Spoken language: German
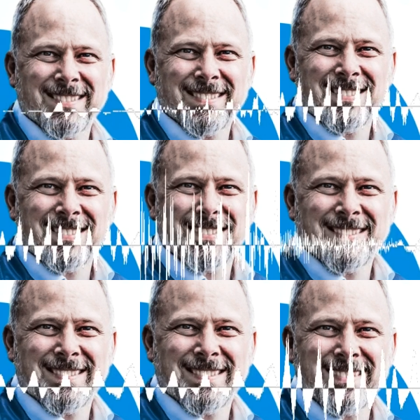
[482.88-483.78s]
Ja, die
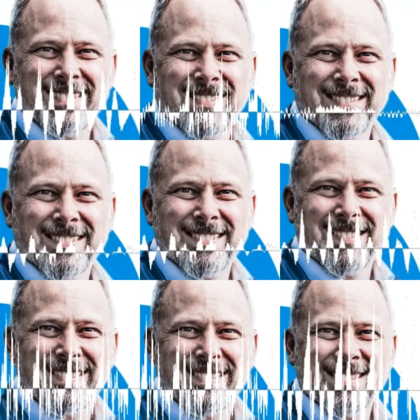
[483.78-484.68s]
Menschen, die ein
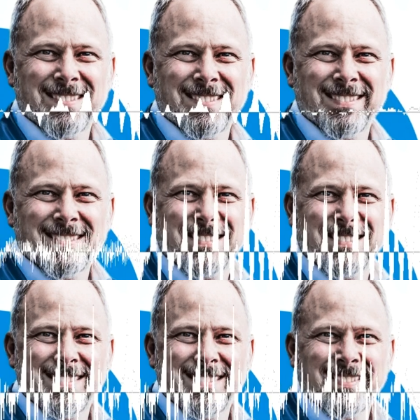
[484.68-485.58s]
Coaching bei mir buchen,
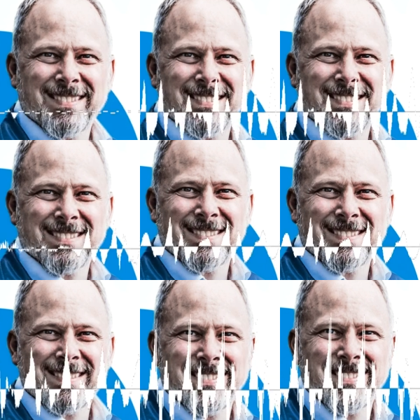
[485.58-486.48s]
stehen an einem Punkt in
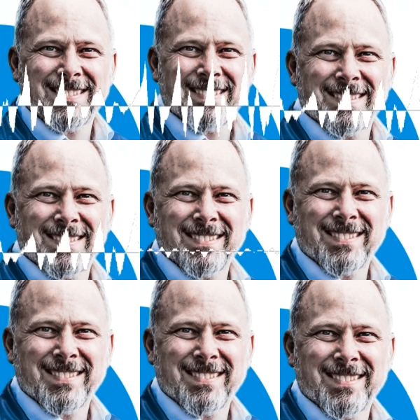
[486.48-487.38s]
ihrem Leben, wo sie
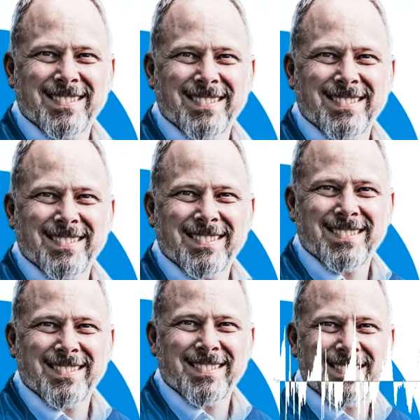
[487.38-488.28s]

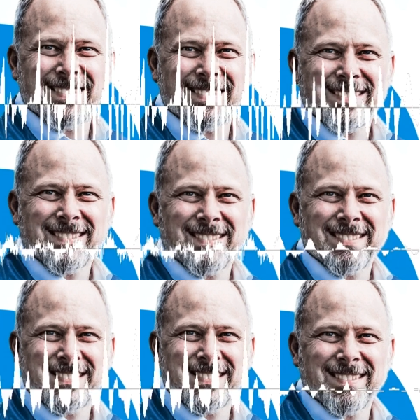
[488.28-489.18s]
einen Raum
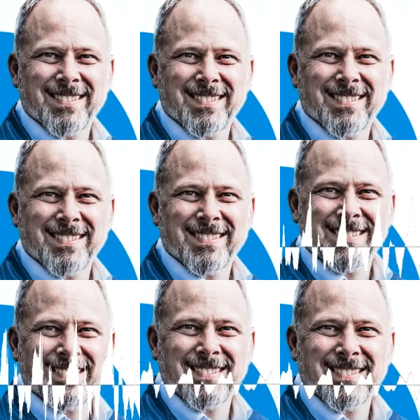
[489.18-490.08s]
suchen,
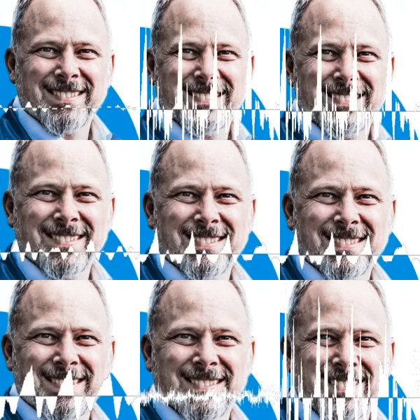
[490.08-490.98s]
um ihre Gedanken,
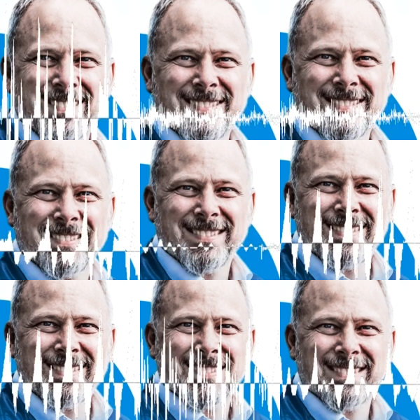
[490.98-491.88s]
um sich selbst zu
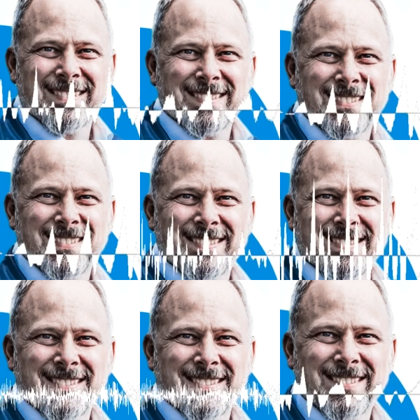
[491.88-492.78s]
sortieren, um sich neu
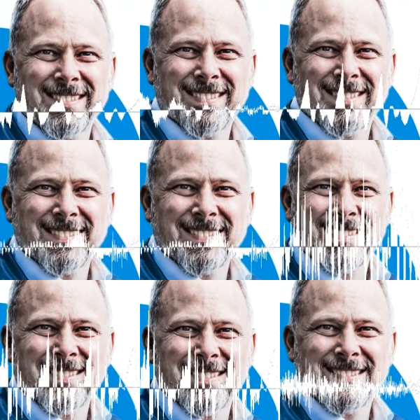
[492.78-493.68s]
auszurichten, um
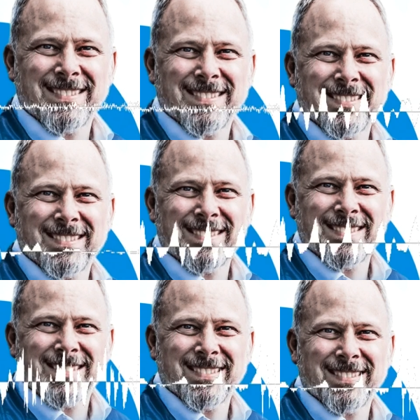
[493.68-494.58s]
Klarheit zu finden für
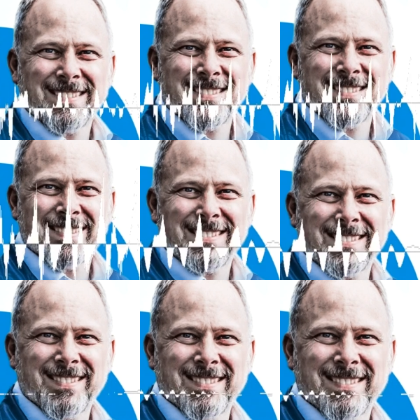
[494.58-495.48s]
ihren weiteren
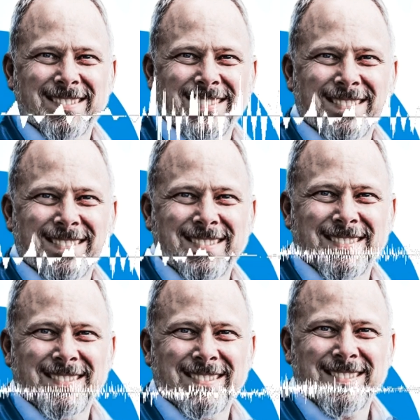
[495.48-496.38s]
Lebensweg, um wieder in ihre
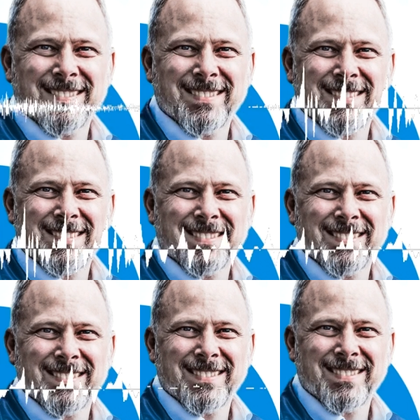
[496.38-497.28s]
Kraft zu kommen,
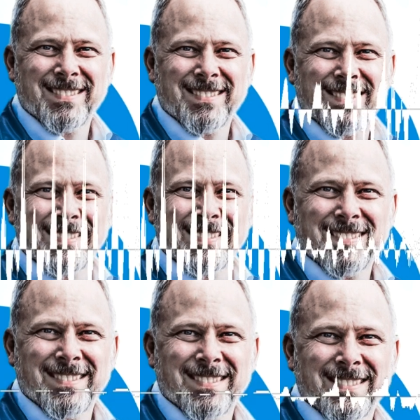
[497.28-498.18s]
um mehr
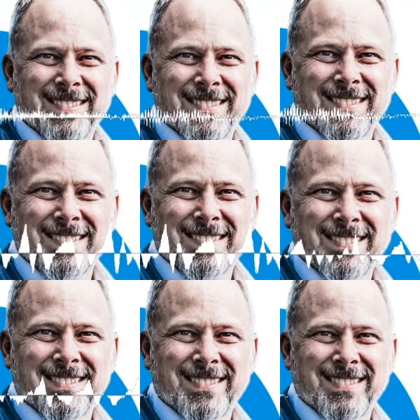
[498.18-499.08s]
Lebensfreude zu
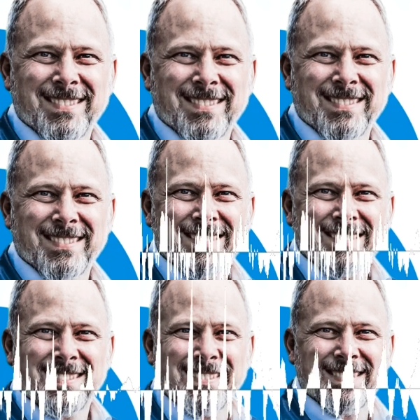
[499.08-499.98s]
spüren. Und
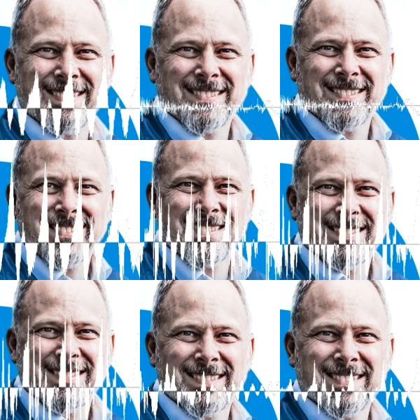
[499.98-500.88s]
dafür kommen sie zu mir.
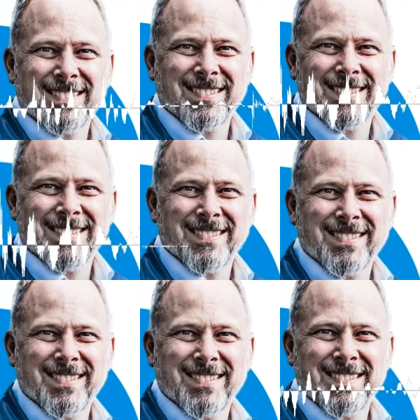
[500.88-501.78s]
Ja, letztendlich
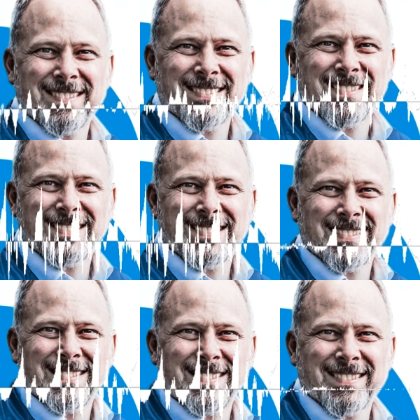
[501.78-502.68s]
führt das dann ja
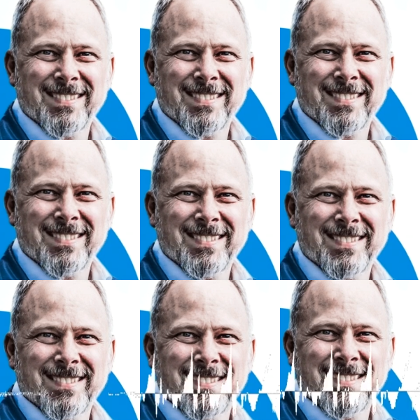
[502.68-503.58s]
zu Glück,
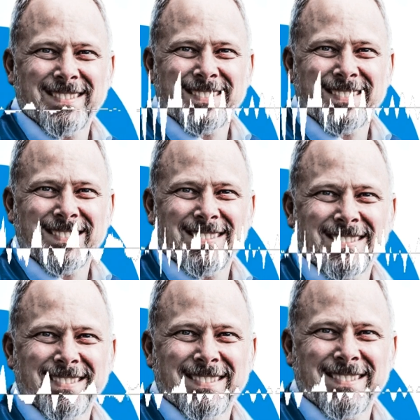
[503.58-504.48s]
zu eurem
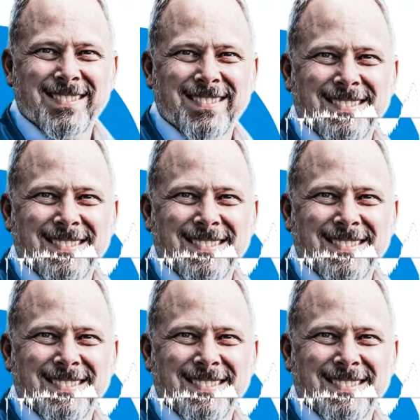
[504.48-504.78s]
glücklicheren Leben.